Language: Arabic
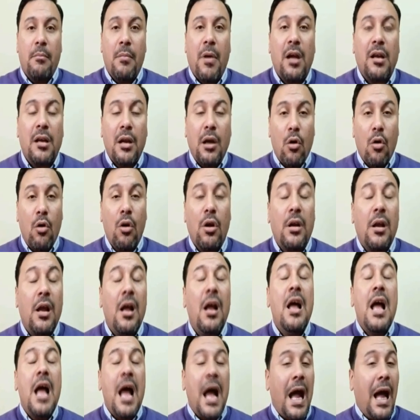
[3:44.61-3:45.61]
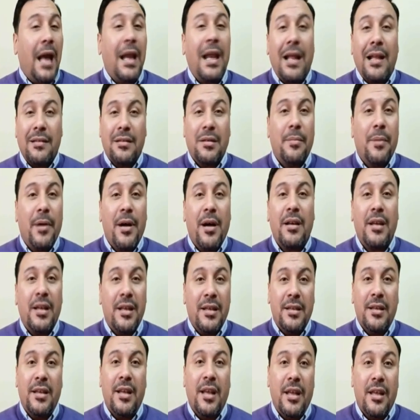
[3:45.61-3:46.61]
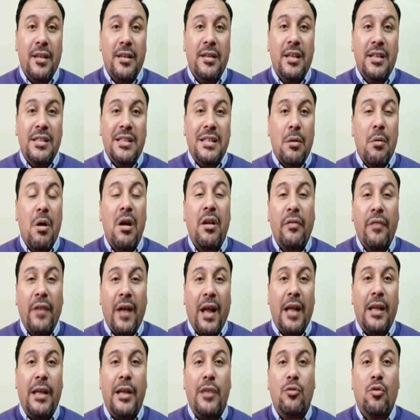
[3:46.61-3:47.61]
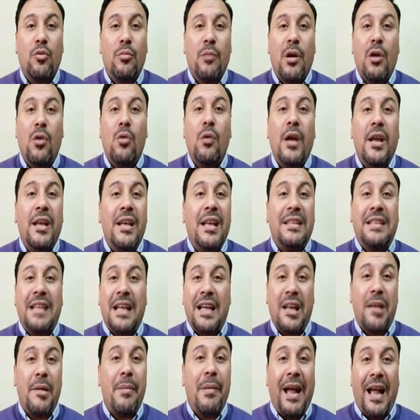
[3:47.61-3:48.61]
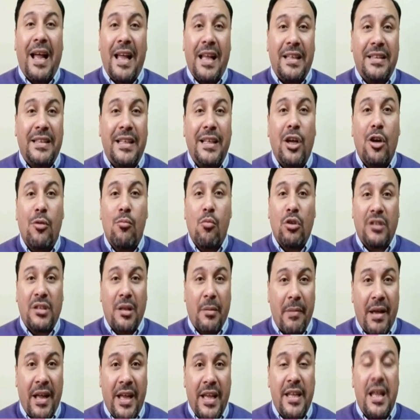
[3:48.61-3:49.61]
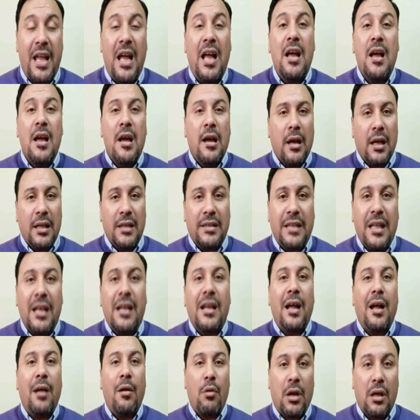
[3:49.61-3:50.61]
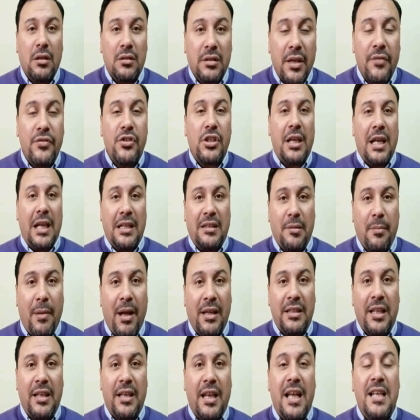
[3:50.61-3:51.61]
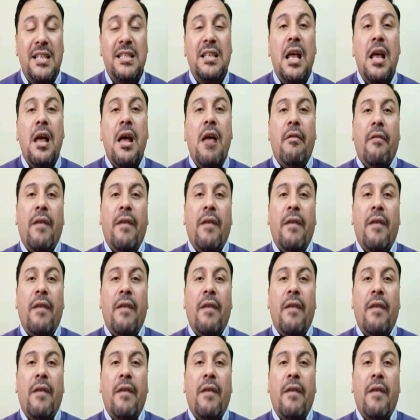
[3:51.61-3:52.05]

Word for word: مره اخرى على اعتبار ان ان الزواج في حقيقته ما هو الا تجربه حياتيه ومجتمعيه قد تنجح وقد تفشل عند بعض الناس